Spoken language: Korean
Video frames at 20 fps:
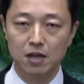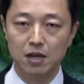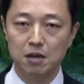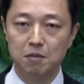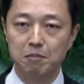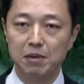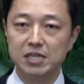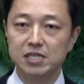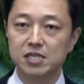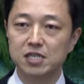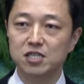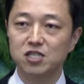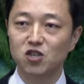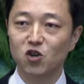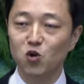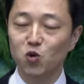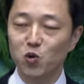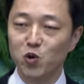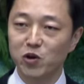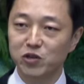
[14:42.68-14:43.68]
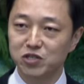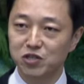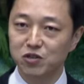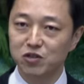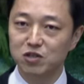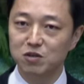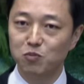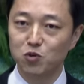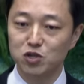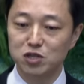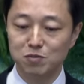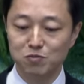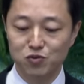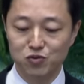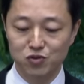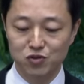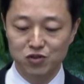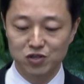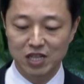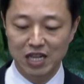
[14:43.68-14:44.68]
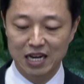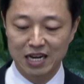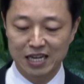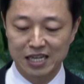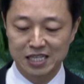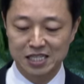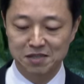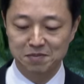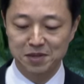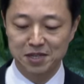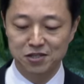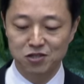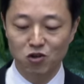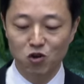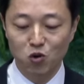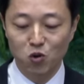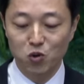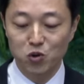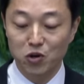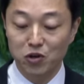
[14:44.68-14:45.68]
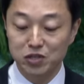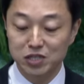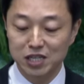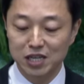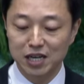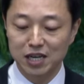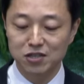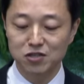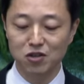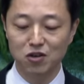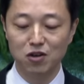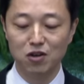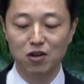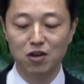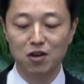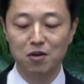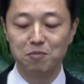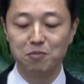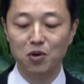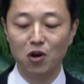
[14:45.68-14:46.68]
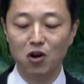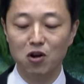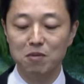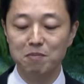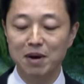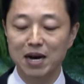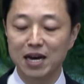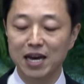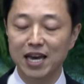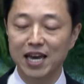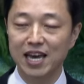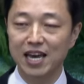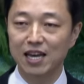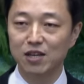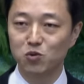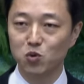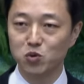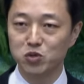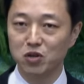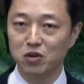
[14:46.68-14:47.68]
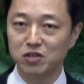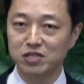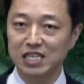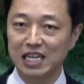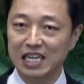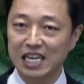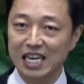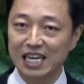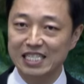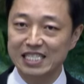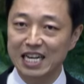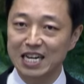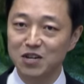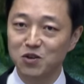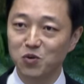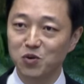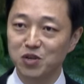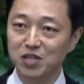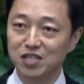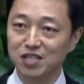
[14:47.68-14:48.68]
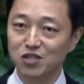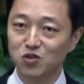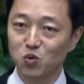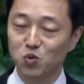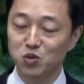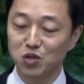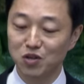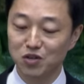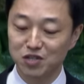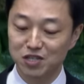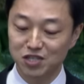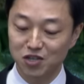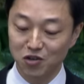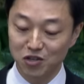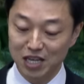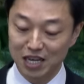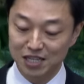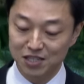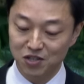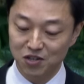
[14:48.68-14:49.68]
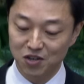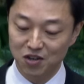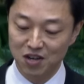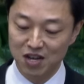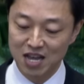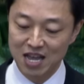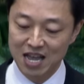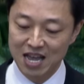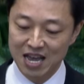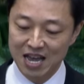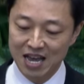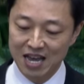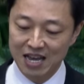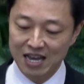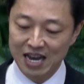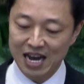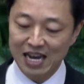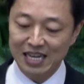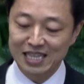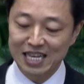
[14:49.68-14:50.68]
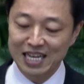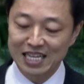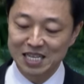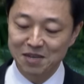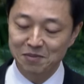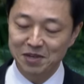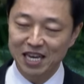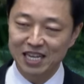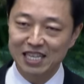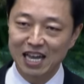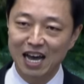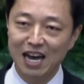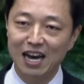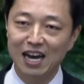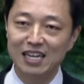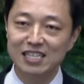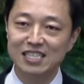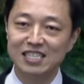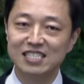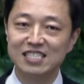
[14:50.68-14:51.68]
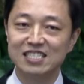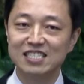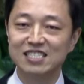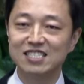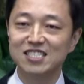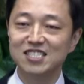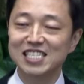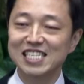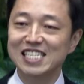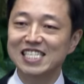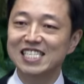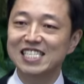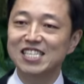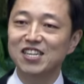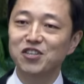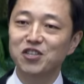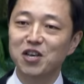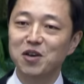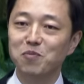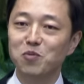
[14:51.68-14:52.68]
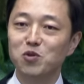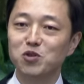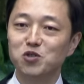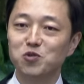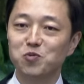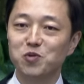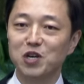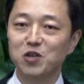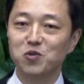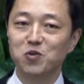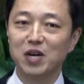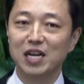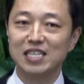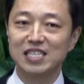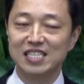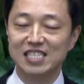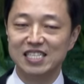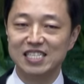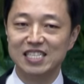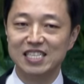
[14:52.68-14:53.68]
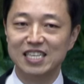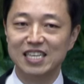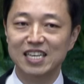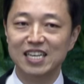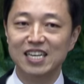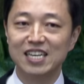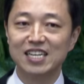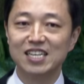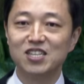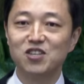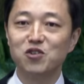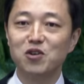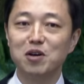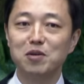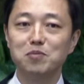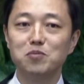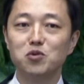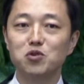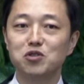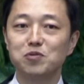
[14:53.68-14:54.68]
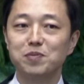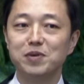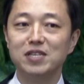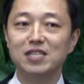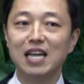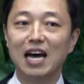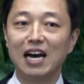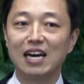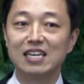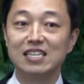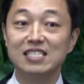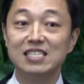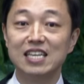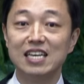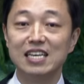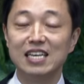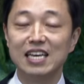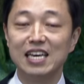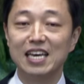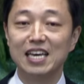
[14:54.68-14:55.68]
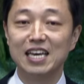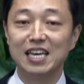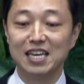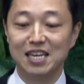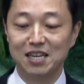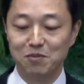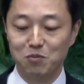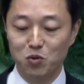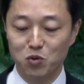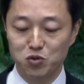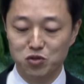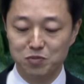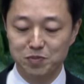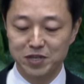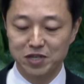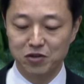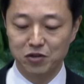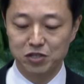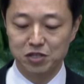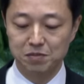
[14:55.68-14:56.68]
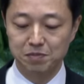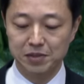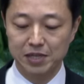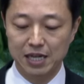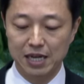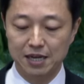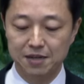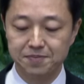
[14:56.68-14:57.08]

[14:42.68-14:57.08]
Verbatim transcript: 마치 철로 역정을 보신 분들은 알겠지만 철로 역장에서 멸망의 도성, 자기가 살고 있는 도성을 떠나서 하나님께 나아가는 그 크리스천의 모습과도 같은 그러한 모습이 나그네의 모습일 것입니다.